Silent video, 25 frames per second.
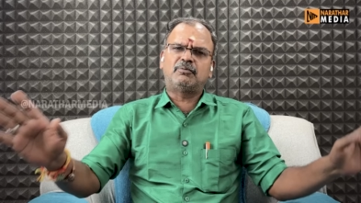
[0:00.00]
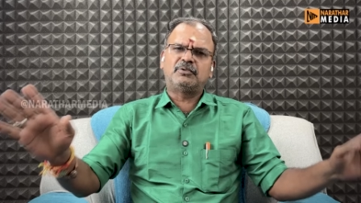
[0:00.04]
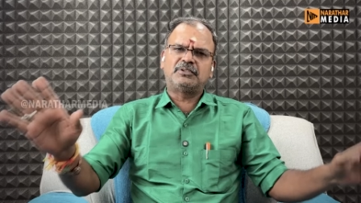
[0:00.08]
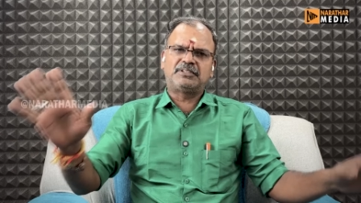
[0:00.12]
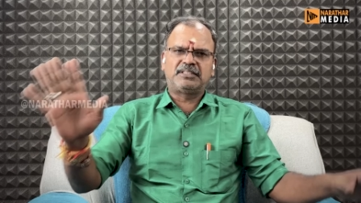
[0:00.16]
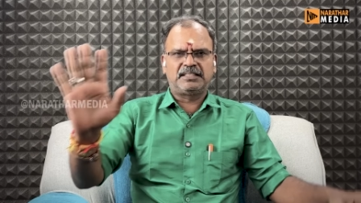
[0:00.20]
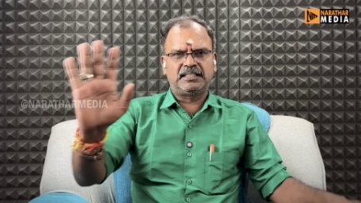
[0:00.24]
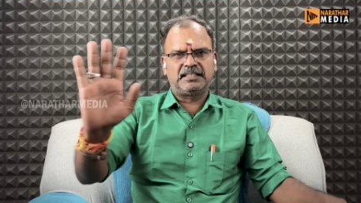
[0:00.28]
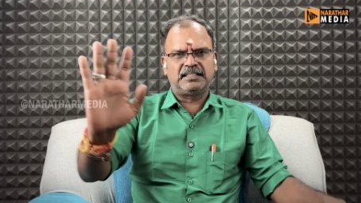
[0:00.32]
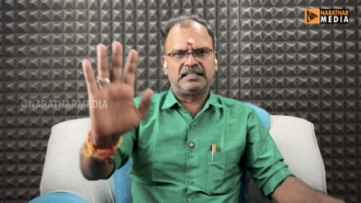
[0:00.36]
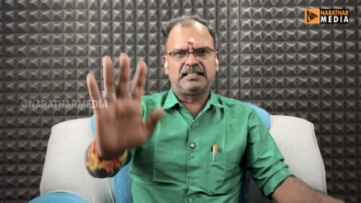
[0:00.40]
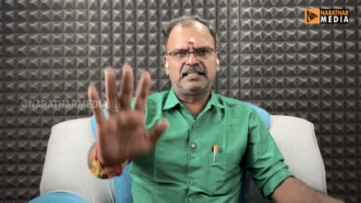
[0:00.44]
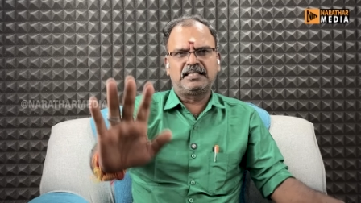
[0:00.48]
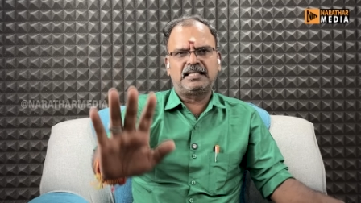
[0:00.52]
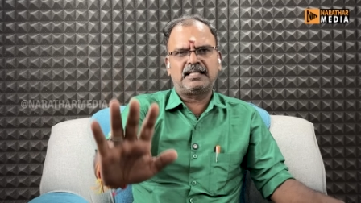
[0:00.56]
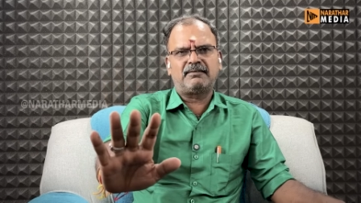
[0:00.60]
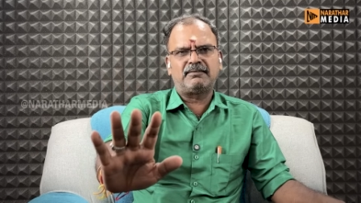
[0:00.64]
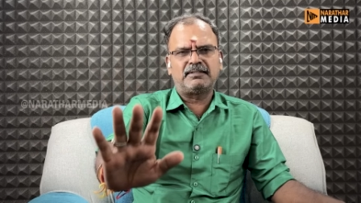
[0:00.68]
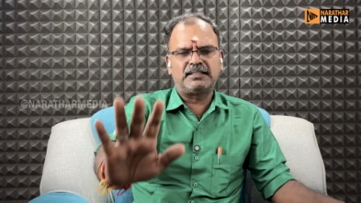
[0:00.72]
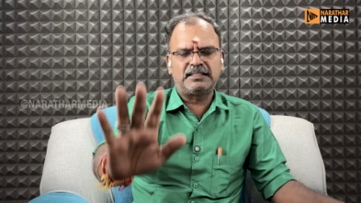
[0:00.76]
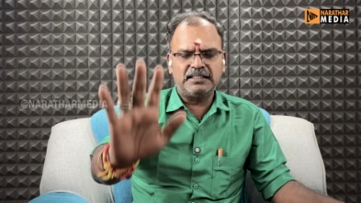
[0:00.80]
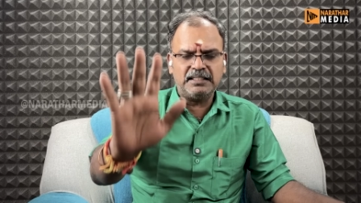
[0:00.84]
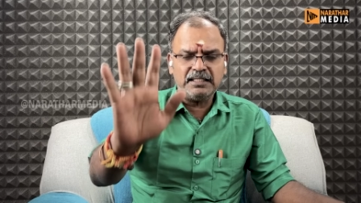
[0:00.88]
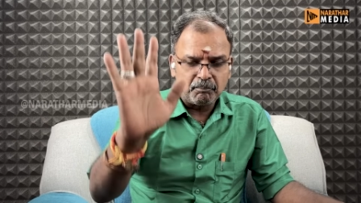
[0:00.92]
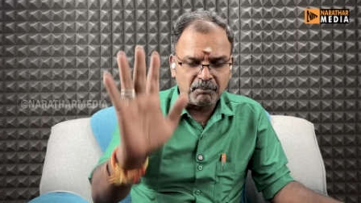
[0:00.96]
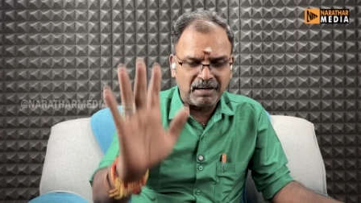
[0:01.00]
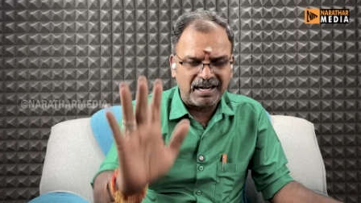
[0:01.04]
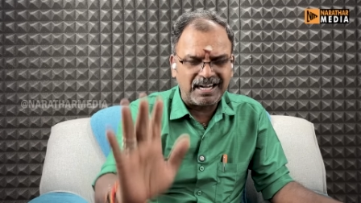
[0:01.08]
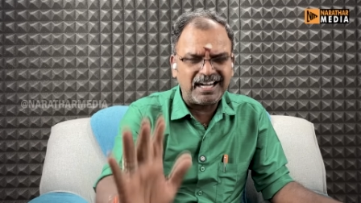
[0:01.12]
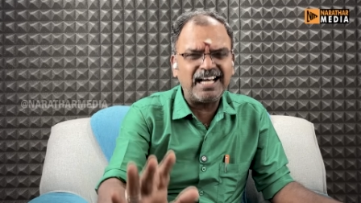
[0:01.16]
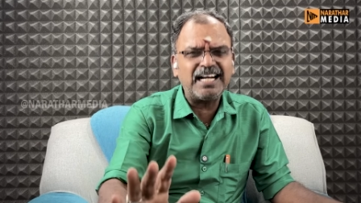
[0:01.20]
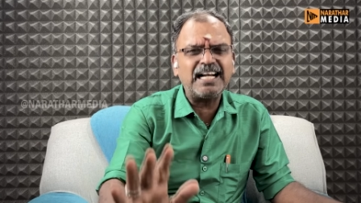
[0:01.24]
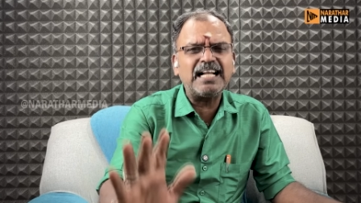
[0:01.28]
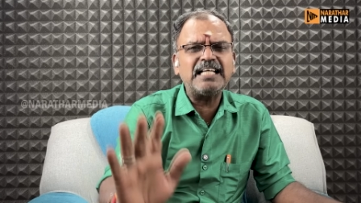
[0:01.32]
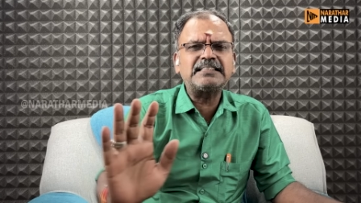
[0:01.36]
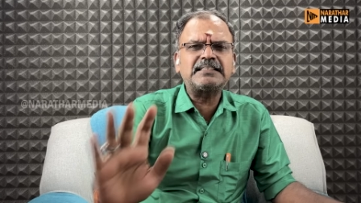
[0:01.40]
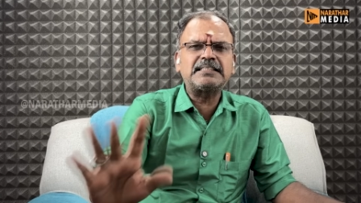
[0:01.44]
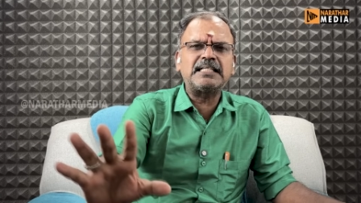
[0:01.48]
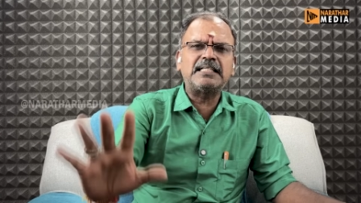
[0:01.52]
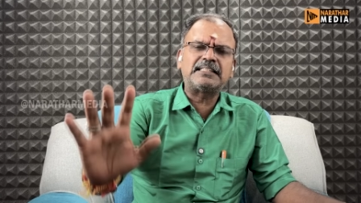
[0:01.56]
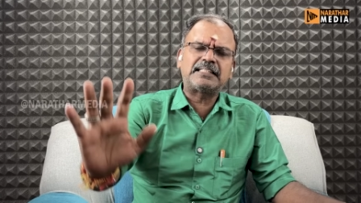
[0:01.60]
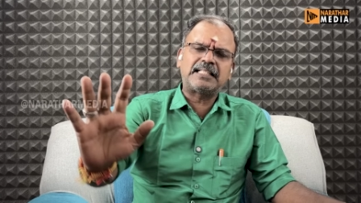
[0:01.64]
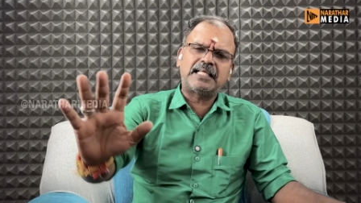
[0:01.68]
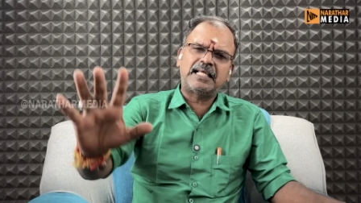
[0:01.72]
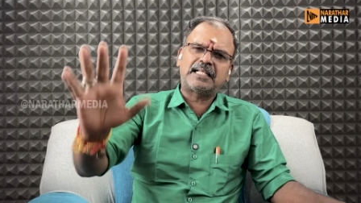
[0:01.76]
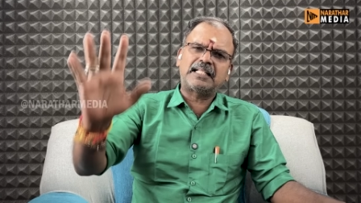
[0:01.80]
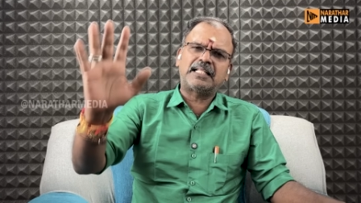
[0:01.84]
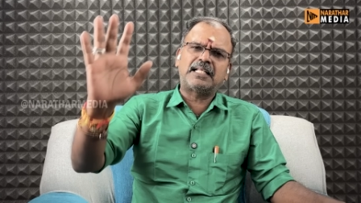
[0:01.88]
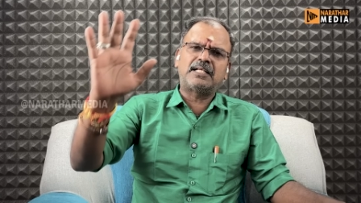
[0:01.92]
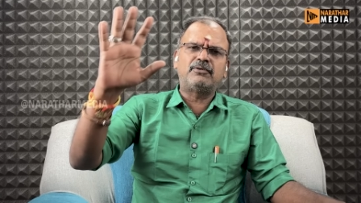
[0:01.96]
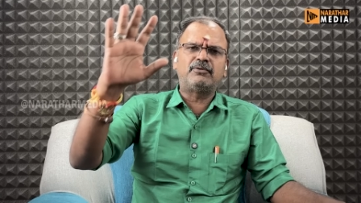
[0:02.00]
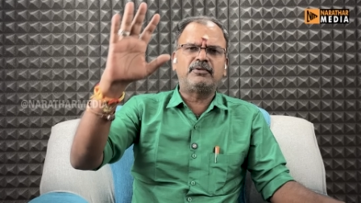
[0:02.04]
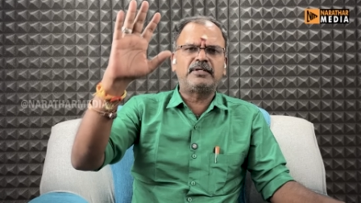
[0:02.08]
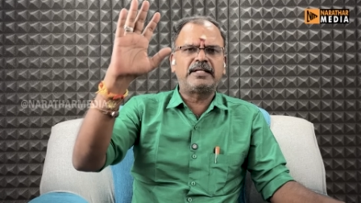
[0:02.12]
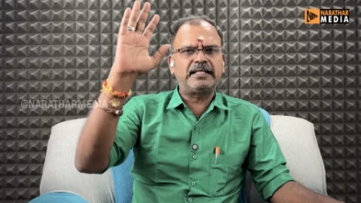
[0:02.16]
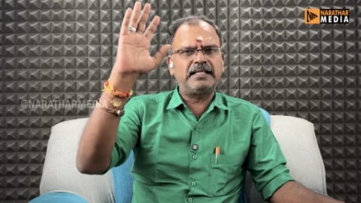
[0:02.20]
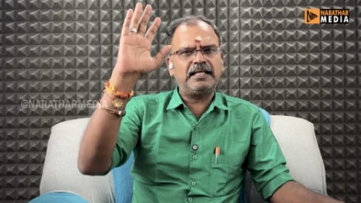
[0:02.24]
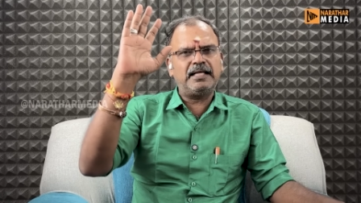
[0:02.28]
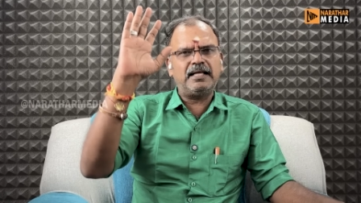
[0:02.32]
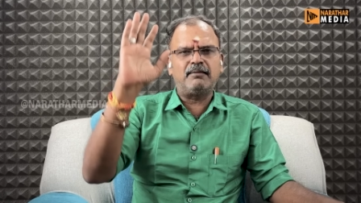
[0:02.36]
போச்சு இதுதான் வந்து மகாராஷ்டிரா தேர்தலுடைய